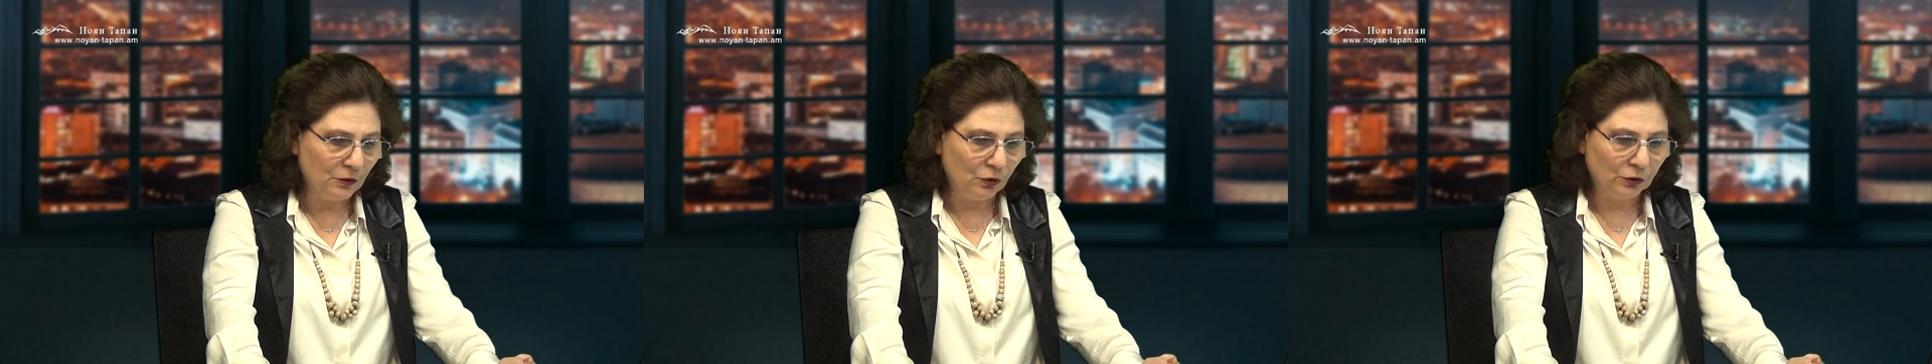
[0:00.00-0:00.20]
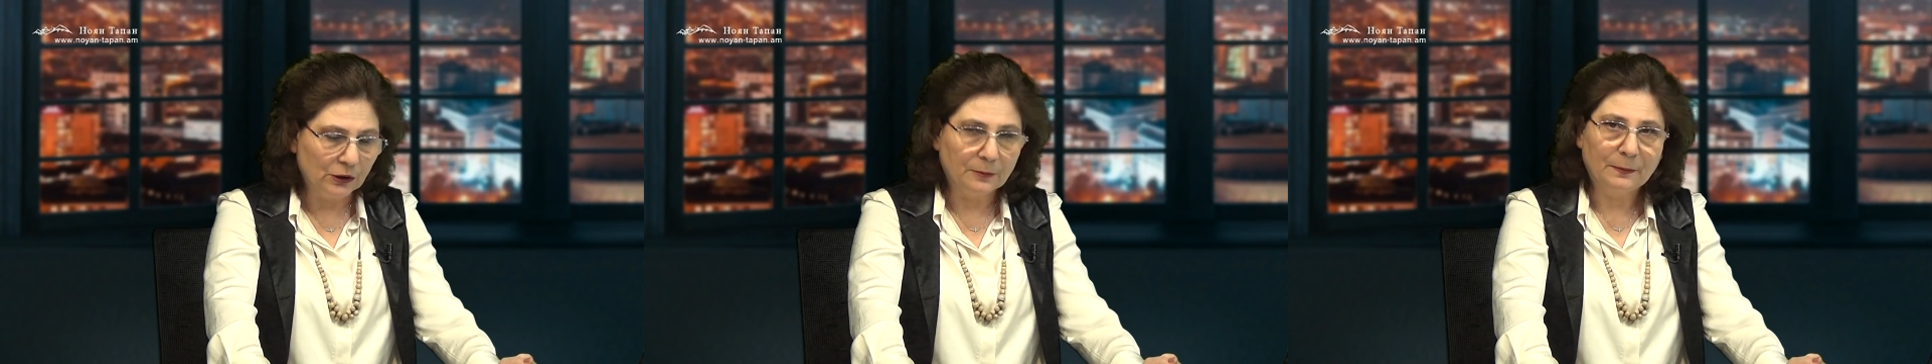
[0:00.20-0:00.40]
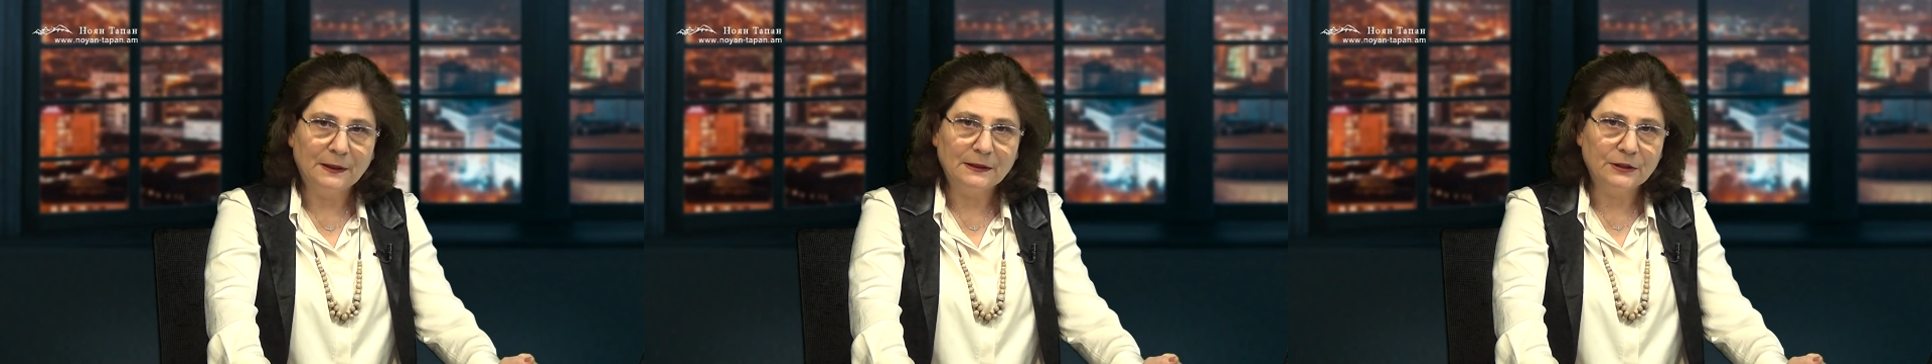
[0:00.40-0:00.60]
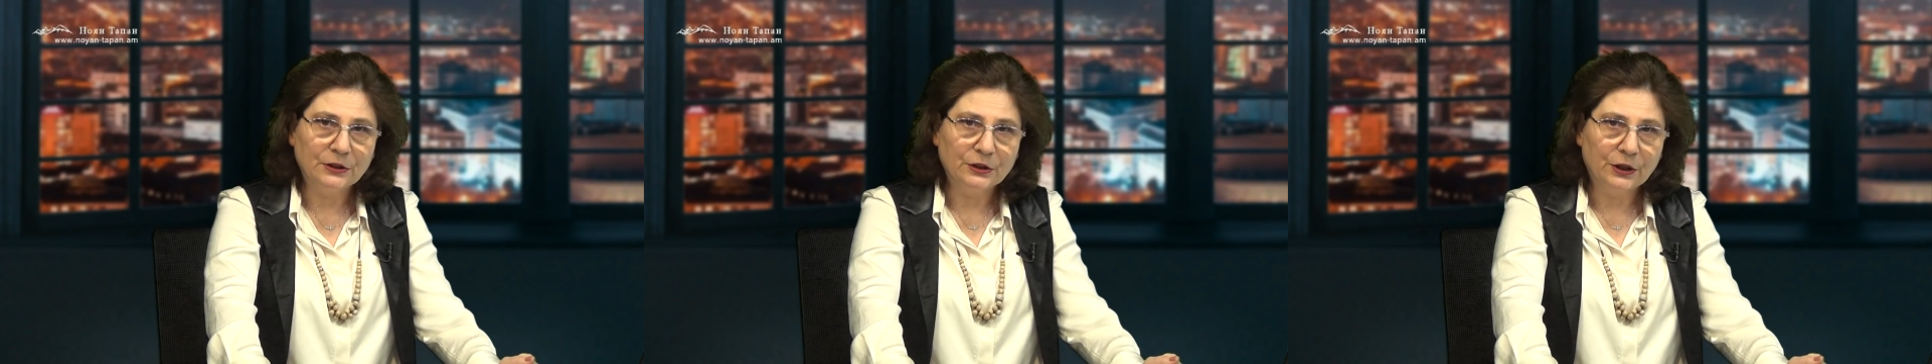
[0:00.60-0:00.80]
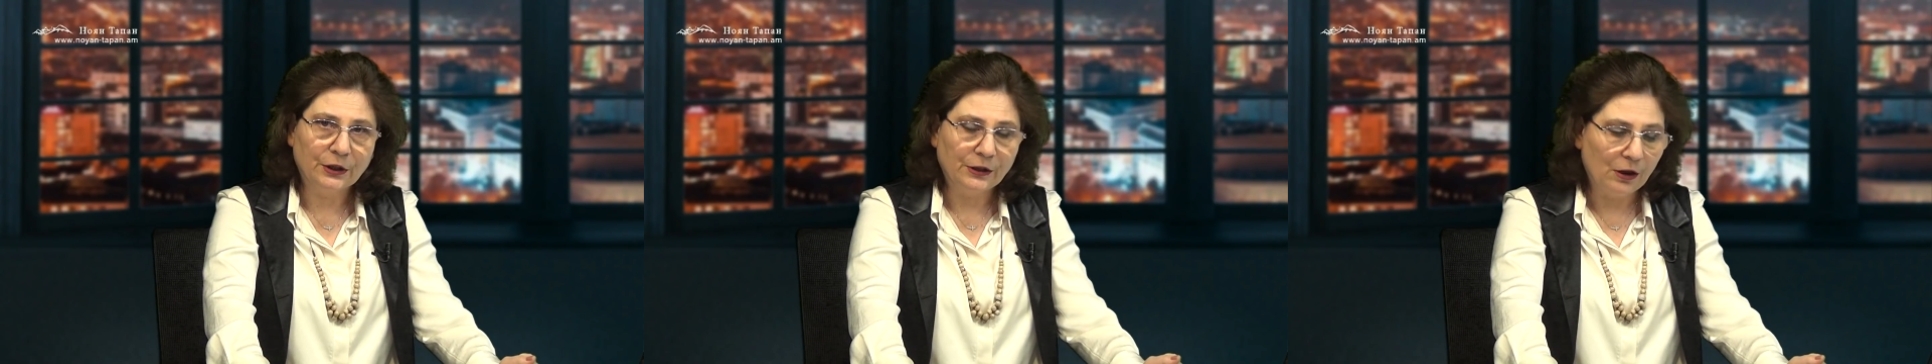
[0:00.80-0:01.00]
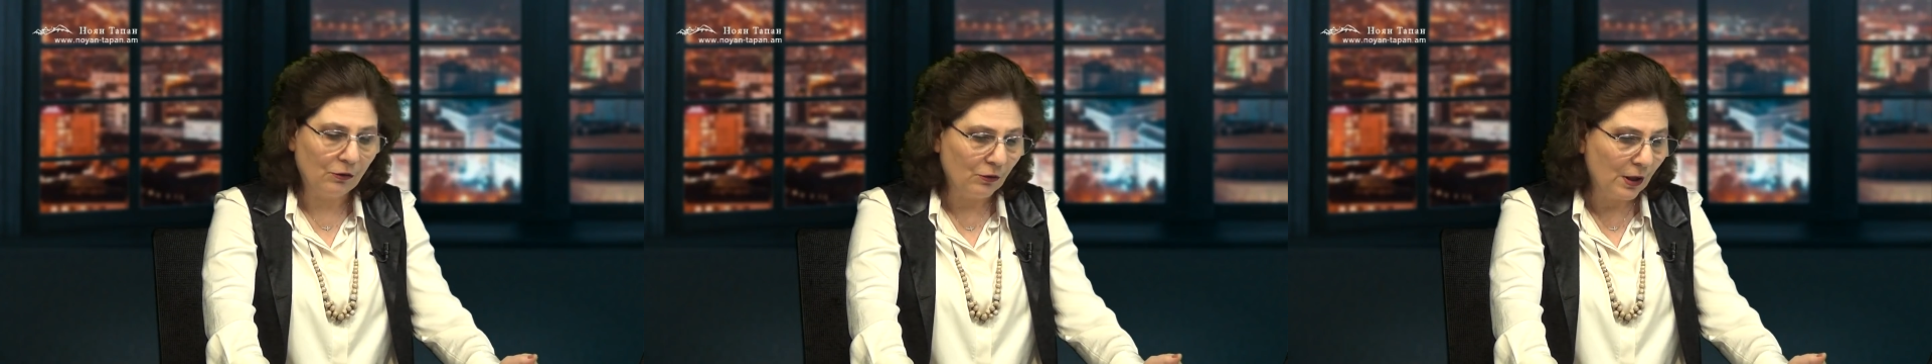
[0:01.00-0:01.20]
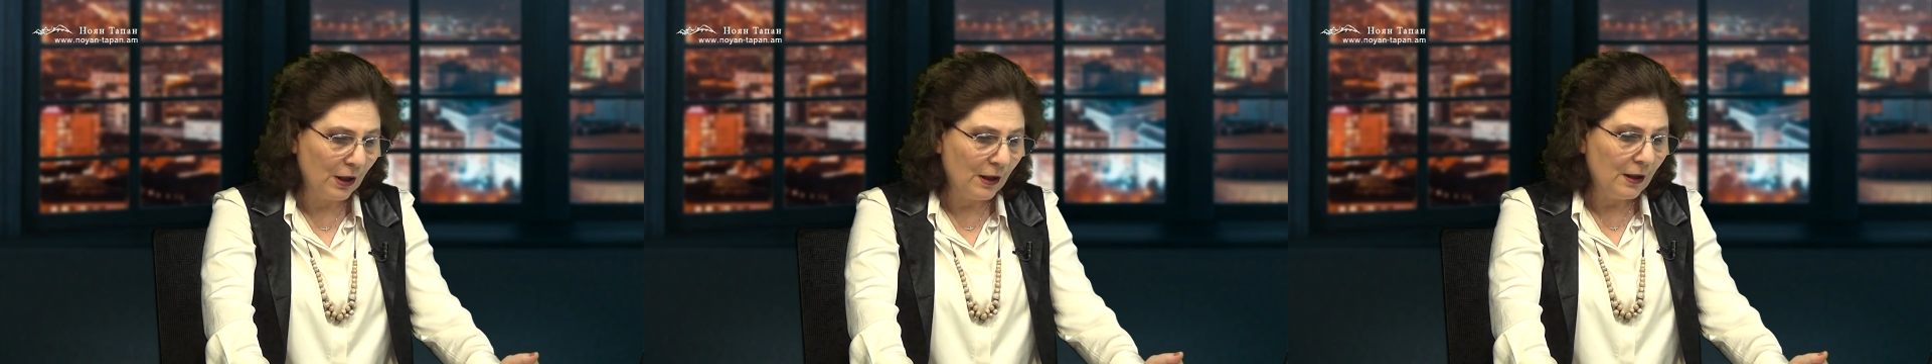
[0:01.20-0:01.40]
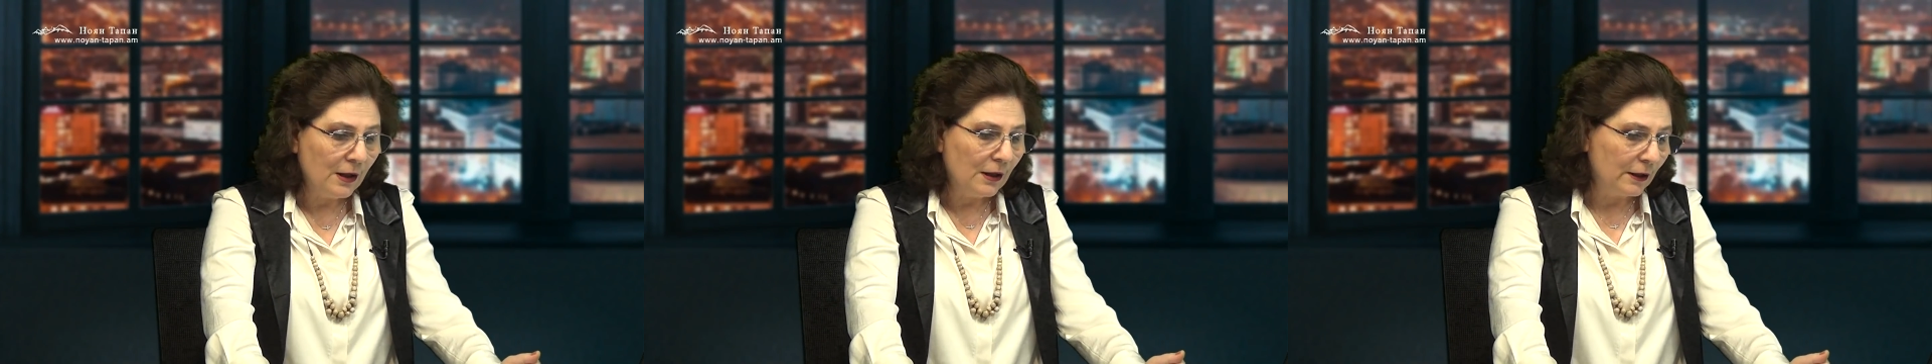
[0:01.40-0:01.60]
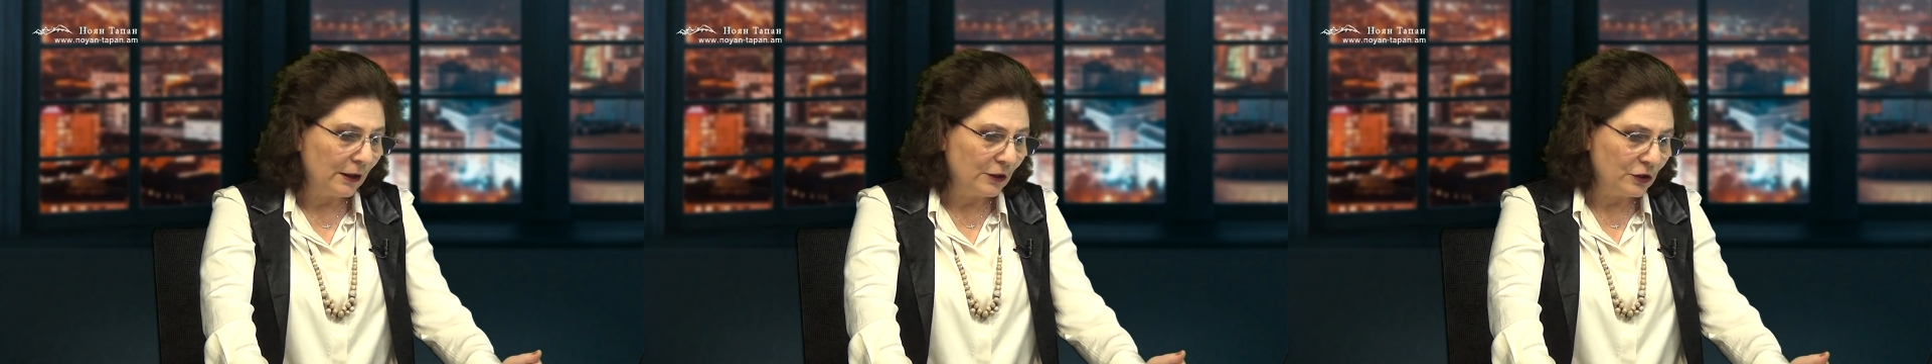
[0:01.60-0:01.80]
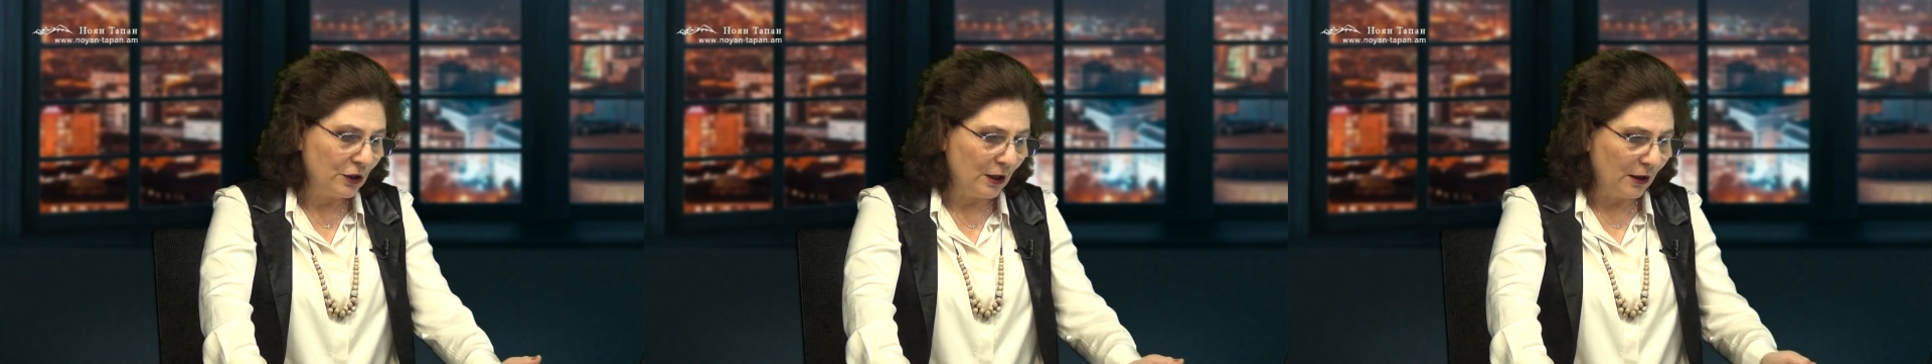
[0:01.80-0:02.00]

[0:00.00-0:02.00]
доктор политических наук Рача